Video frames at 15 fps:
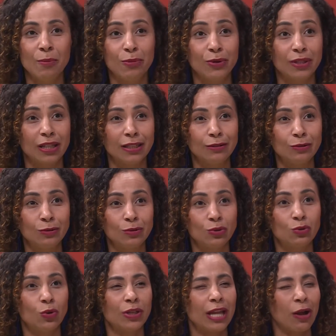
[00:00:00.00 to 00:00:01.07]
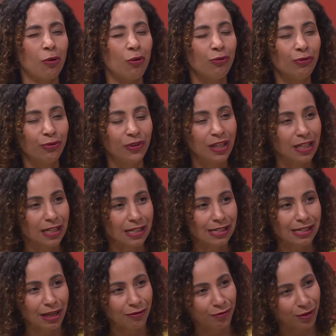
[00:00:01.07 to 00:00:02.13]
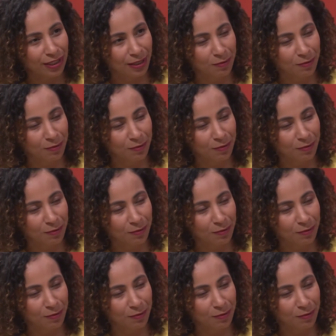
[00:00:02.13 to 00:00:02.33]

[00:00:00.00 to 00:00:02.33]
portanto, toda a confiança que foi